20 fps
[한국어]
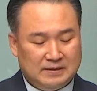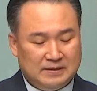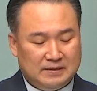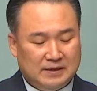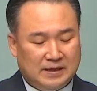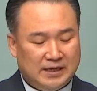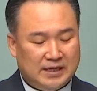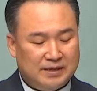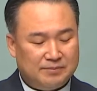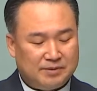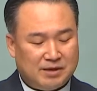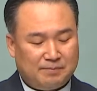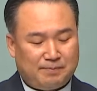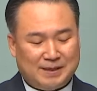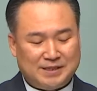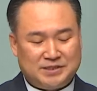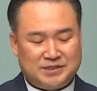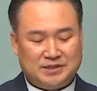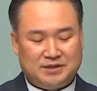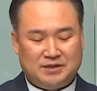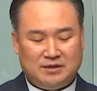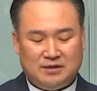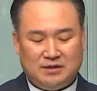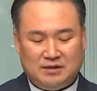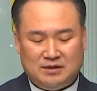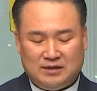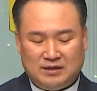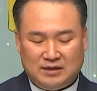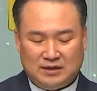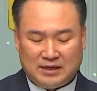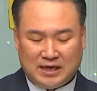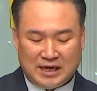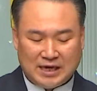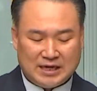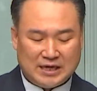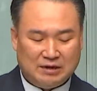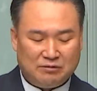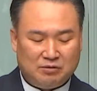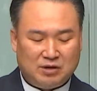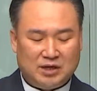하나님께 바치기를
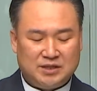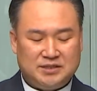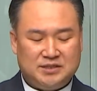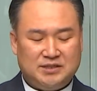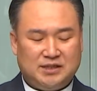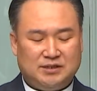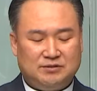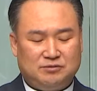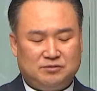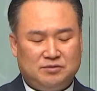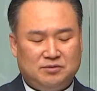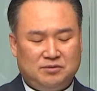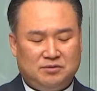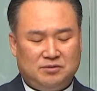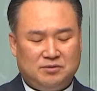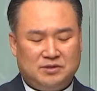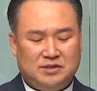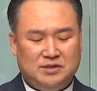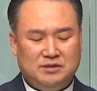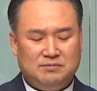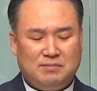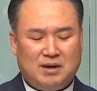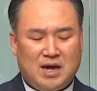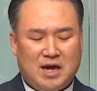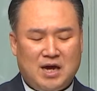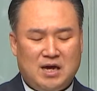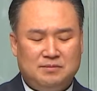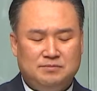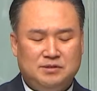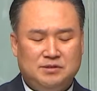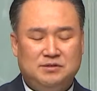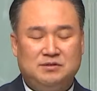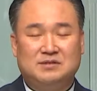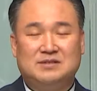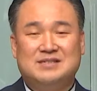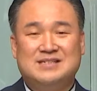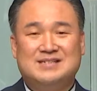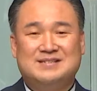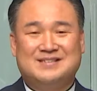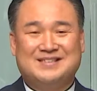아까워하지 않고 그 마음을
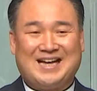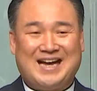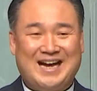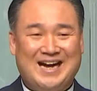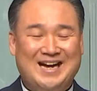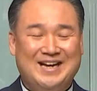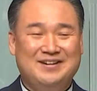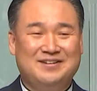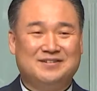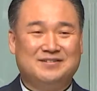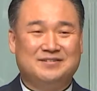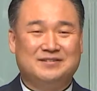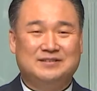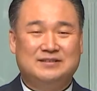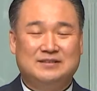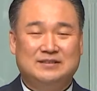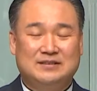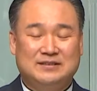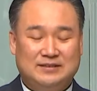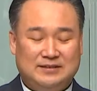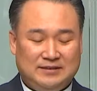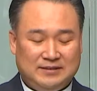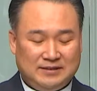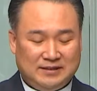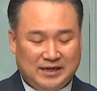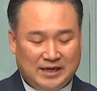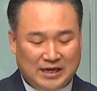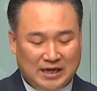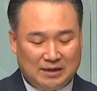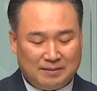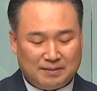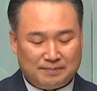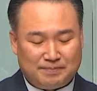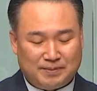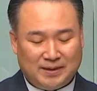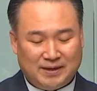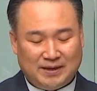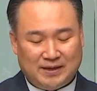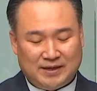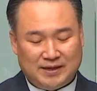다하여 하나님
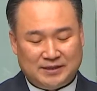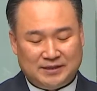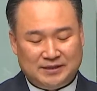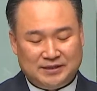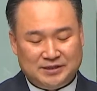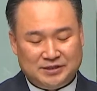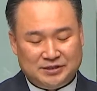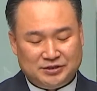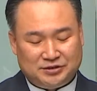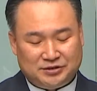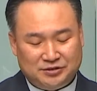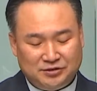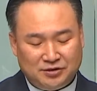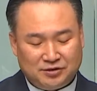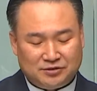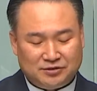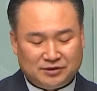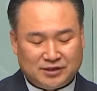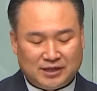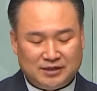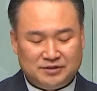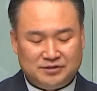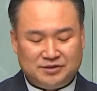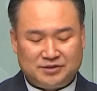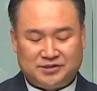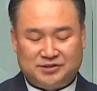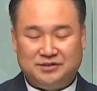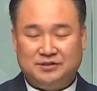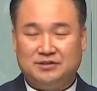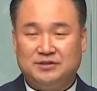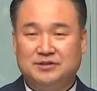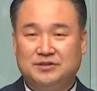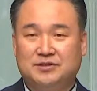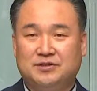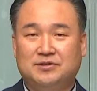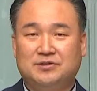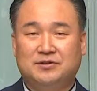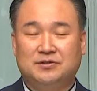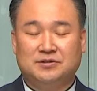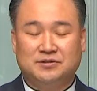앞에 드렸다는 것을
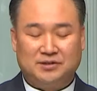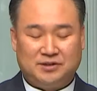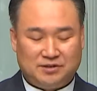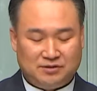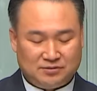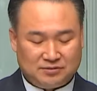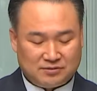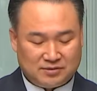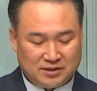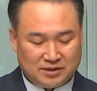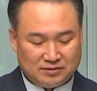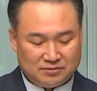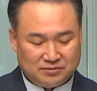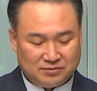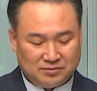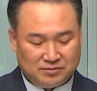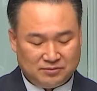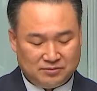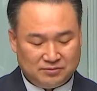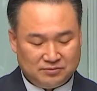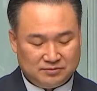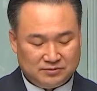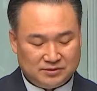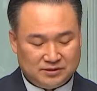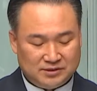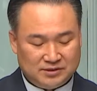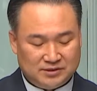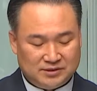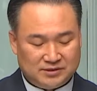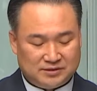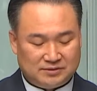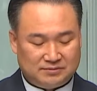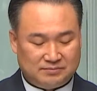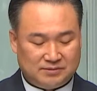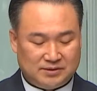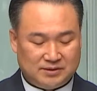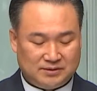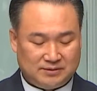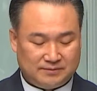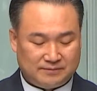성경은 기록하고 있습니다.